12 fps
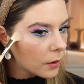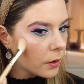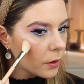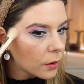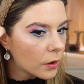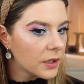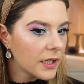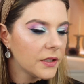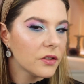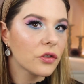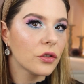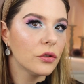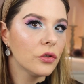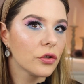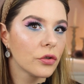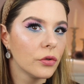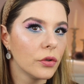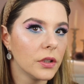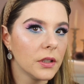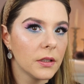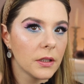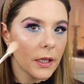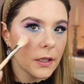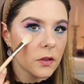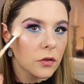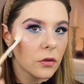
Ja, der ist schon schön. Der ist